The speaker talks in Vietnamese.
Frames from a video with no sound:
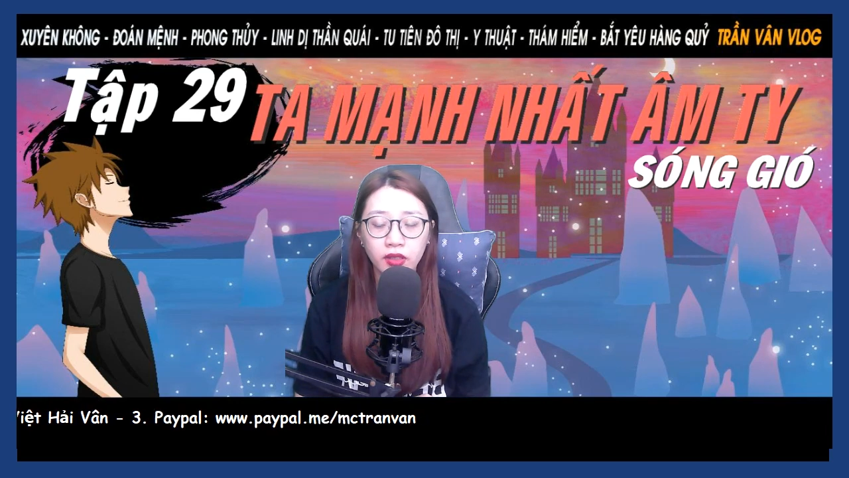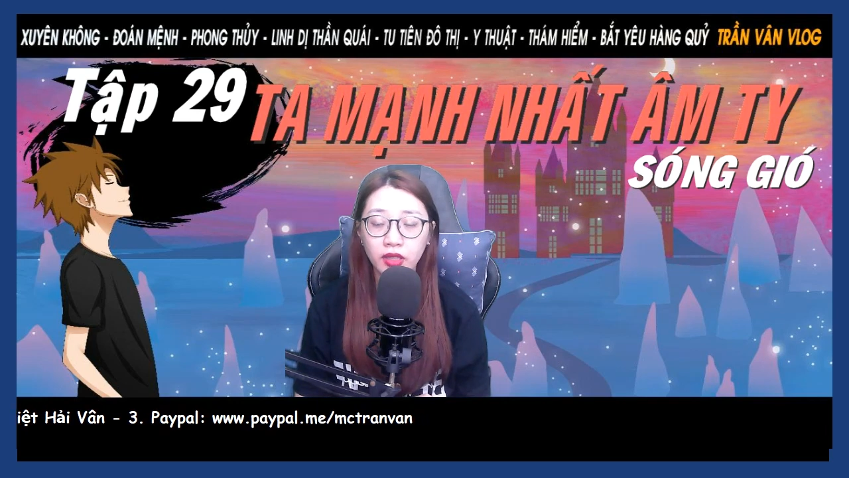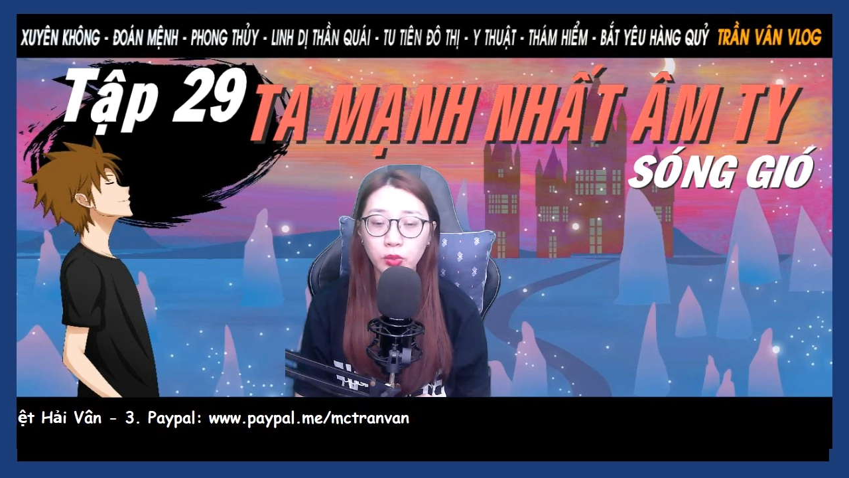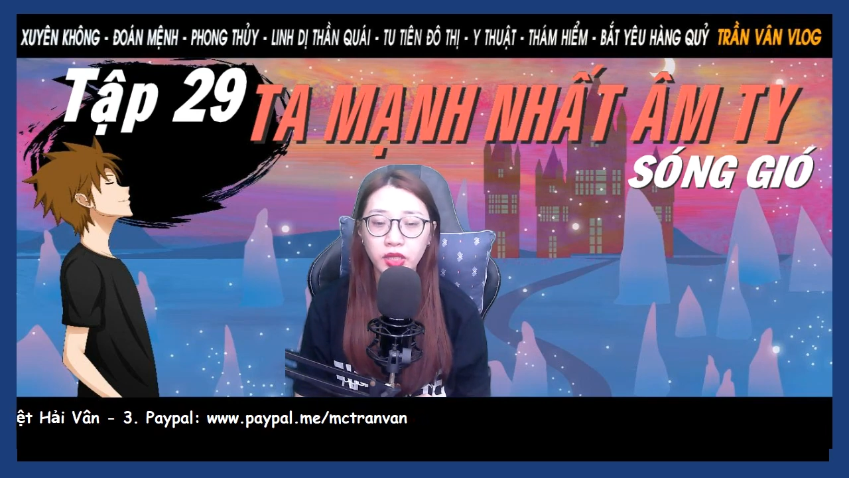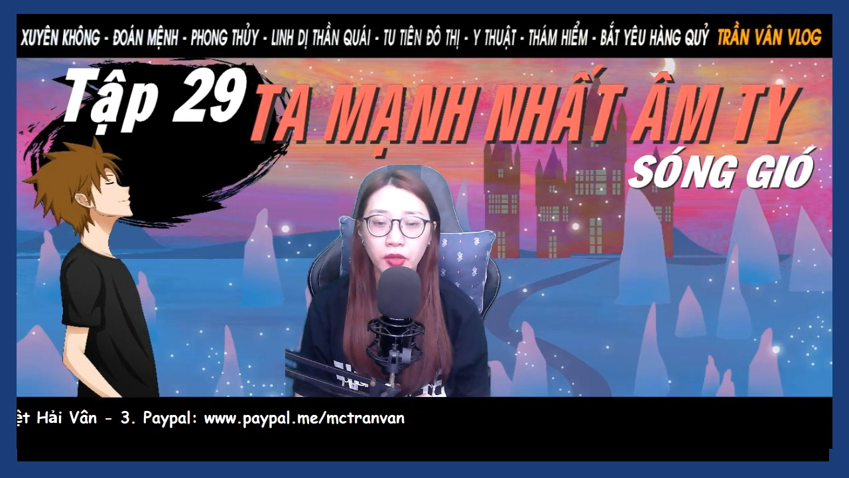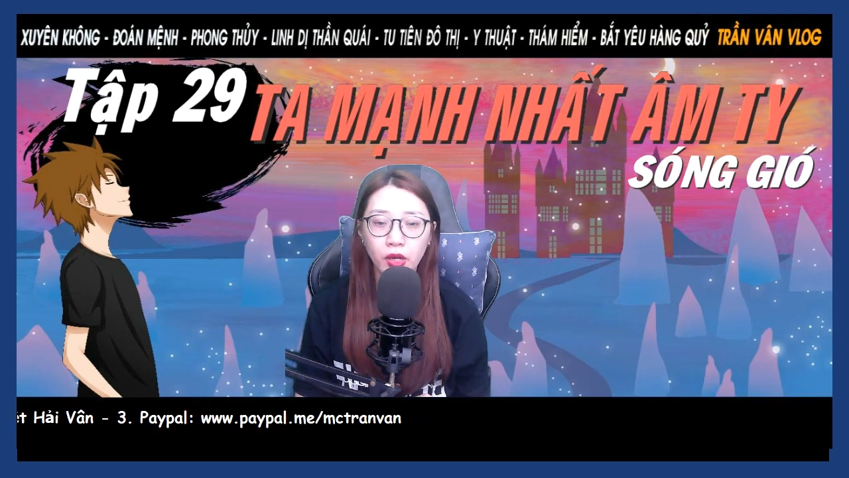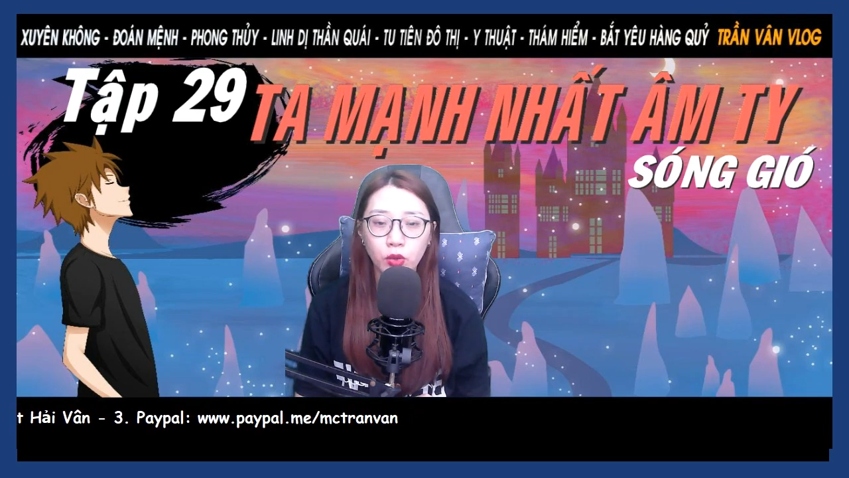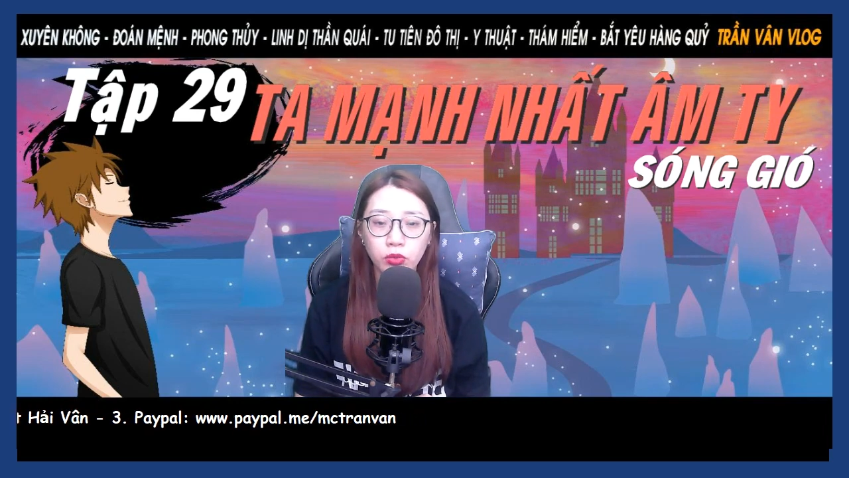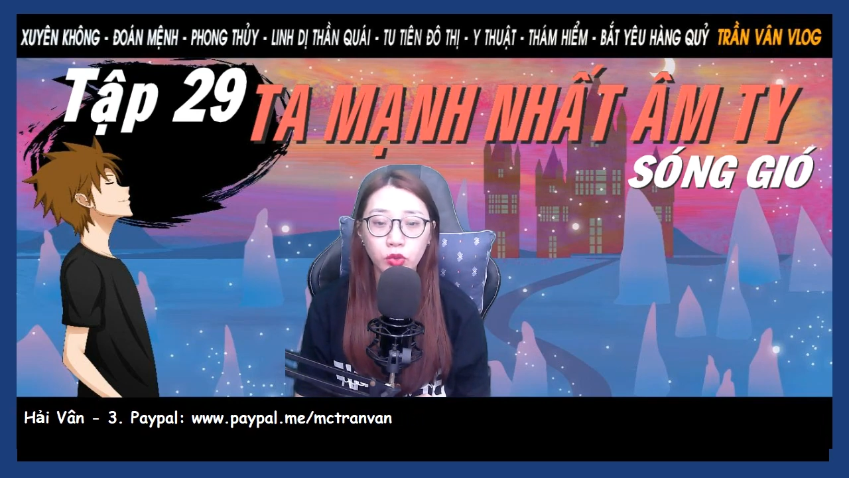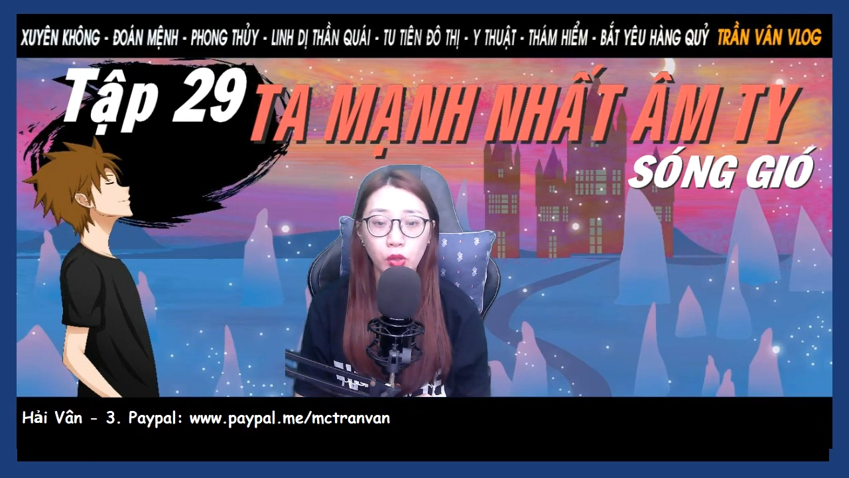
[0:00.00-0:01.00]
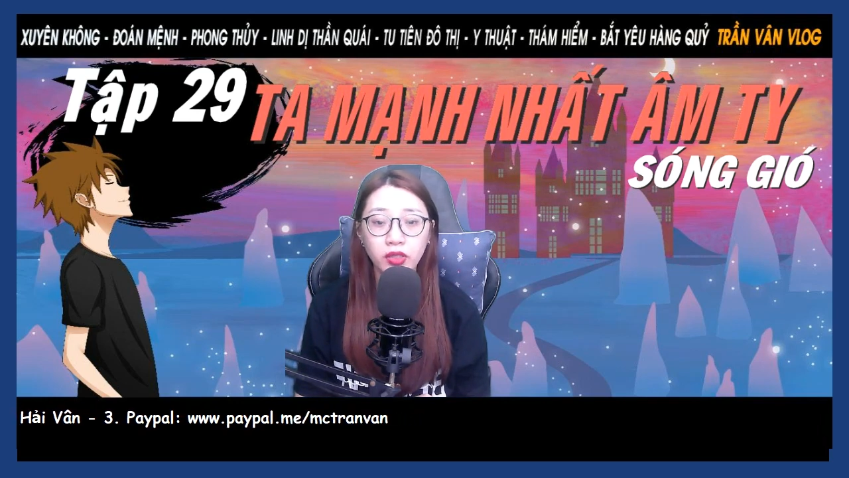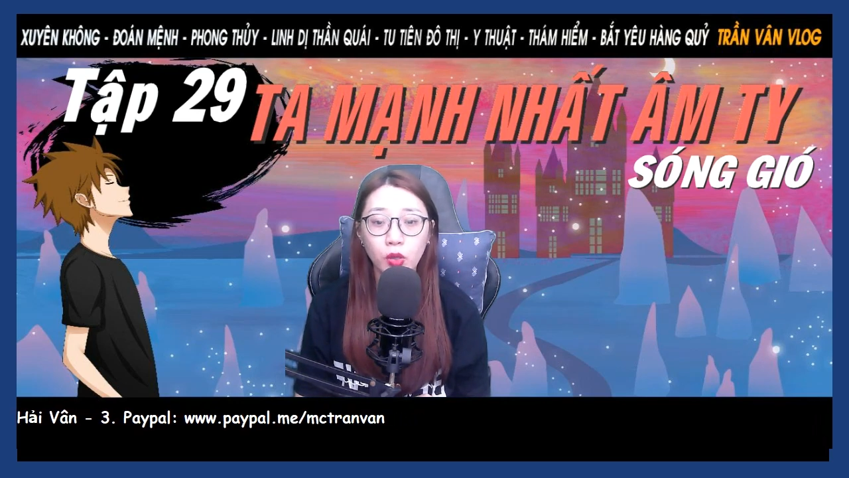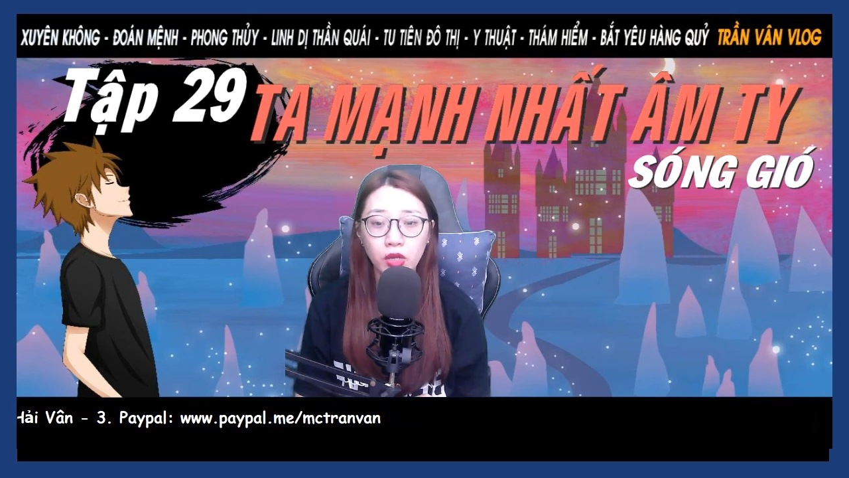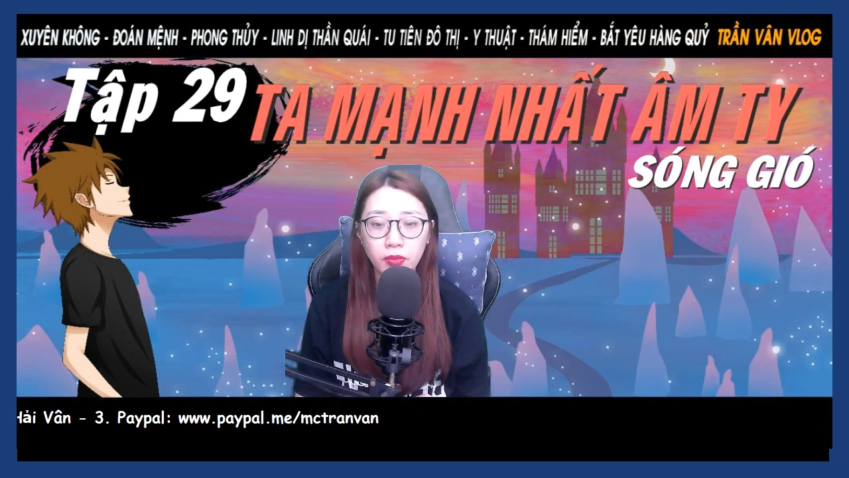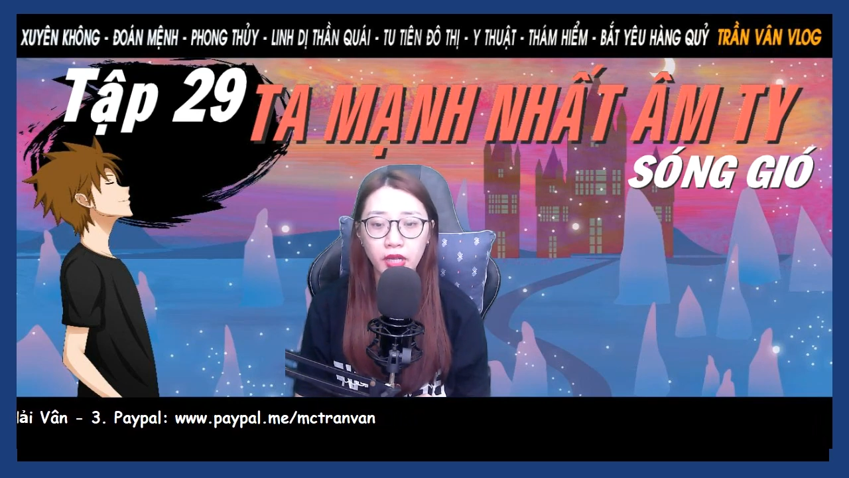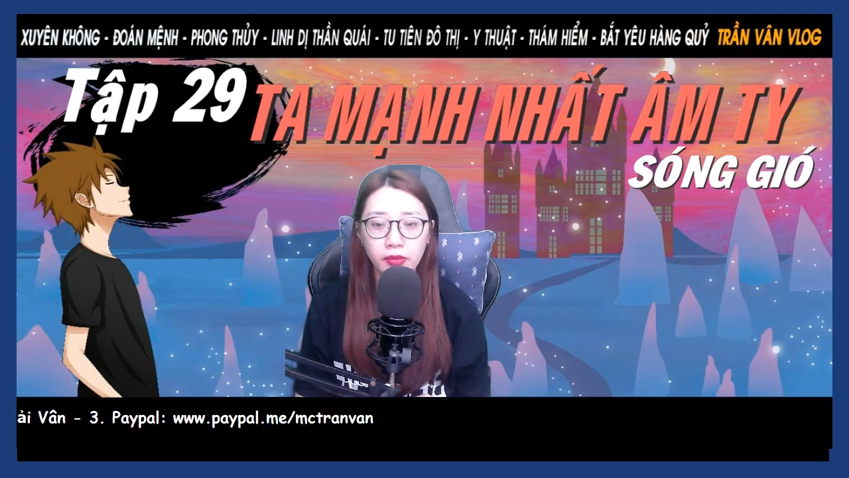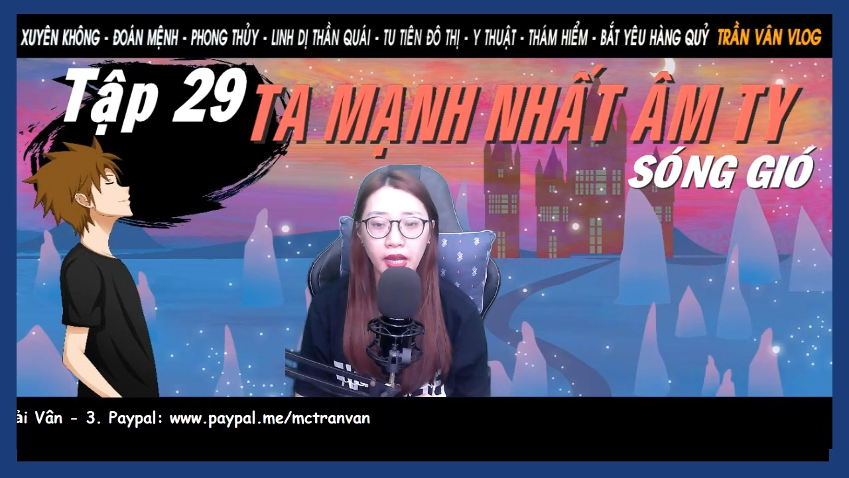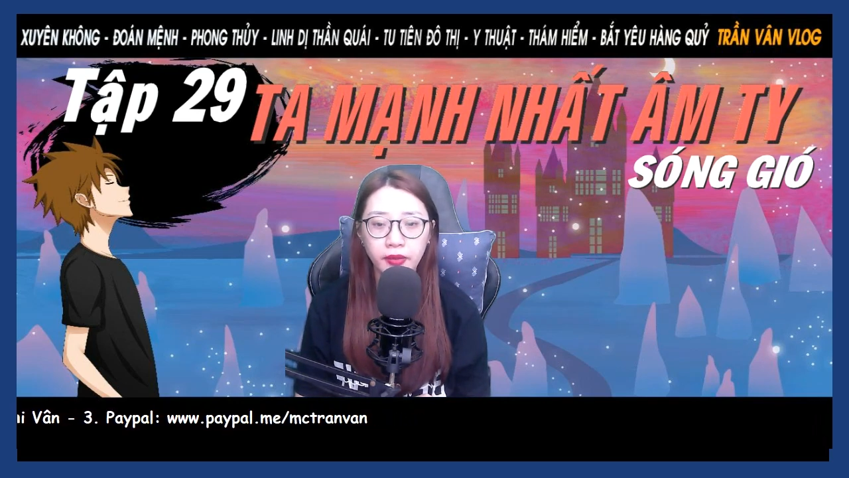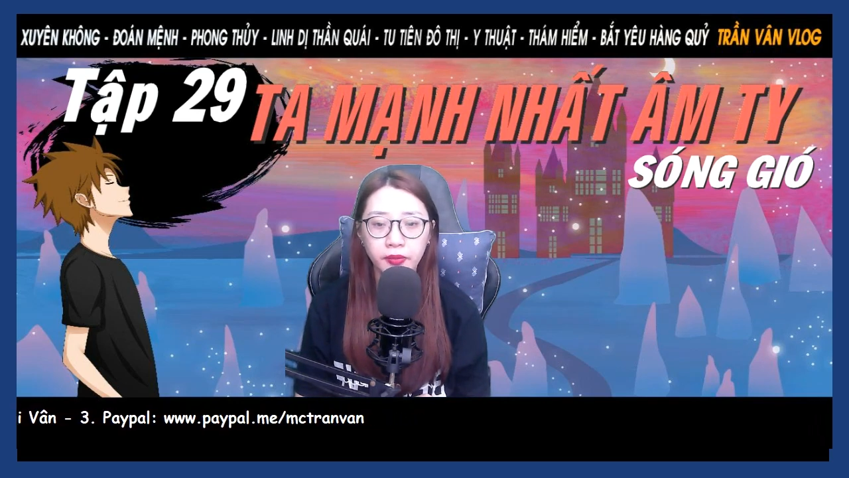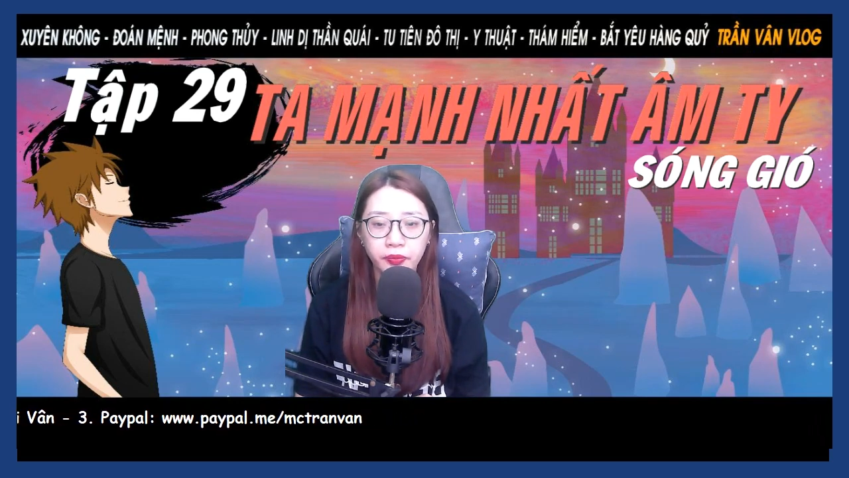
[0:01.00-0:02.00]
Không sao đâu tôi không có mệt mà